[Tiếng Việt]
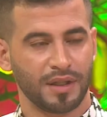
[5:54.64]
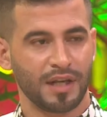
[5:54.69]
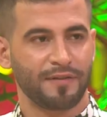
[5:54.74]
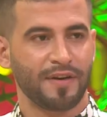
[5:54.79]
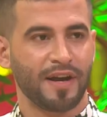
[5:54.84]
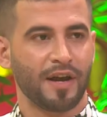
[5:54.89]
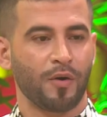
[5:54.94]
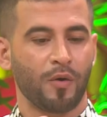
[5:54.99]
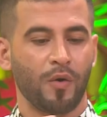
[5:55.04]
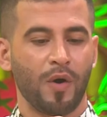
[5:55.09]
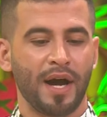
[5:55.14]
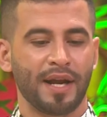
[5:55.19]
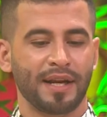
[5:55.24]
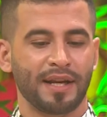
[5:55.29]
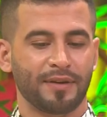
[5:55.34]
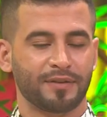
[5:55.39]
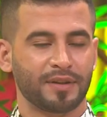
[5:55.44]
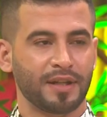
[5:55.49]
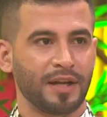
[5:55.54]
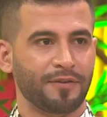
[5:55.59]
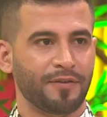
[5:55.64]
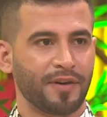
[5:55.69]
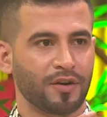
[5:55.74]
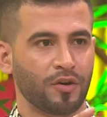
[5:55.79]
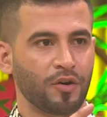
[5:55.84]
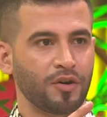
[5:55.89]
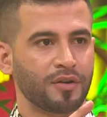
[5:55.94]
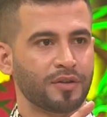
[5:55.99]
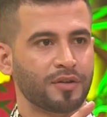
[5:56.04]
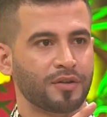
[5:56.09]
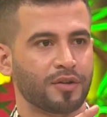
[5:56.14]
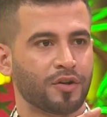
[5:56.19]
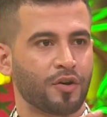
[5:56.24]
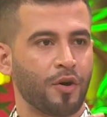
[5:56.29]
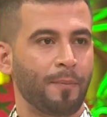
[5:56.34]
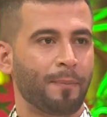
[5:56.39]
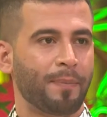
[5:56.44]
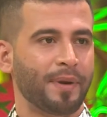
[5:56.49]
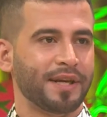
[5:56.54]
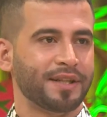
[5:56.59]
là phải hoan nhập tức là phải
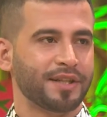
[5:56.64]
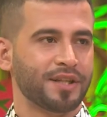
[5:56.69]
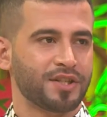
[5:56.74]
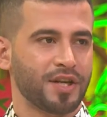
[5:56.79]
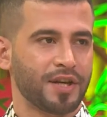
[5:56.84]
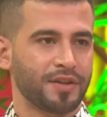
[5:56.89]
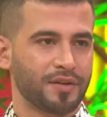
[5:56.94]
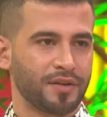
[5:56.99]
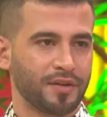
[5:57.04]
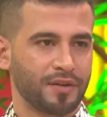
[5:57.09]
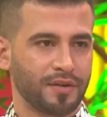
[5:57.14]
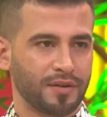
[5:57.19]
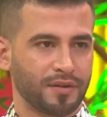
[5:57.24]
complete each other